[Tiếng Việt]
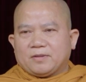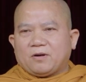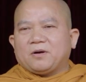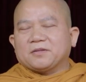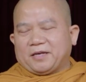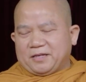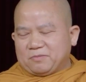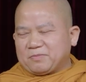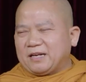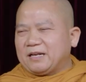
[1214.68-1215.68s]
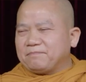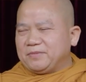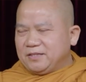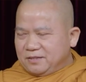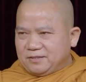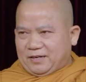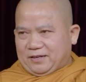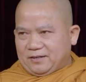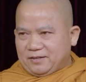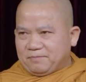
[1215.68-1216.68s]
có thể chúng ta làm dư
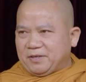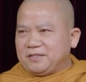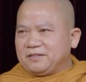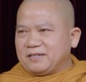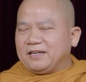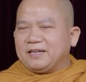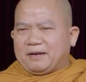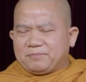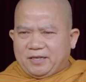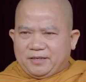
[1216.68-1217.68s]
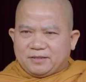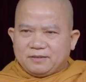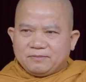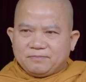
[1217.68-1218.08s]
ra mà dư ra để làm gì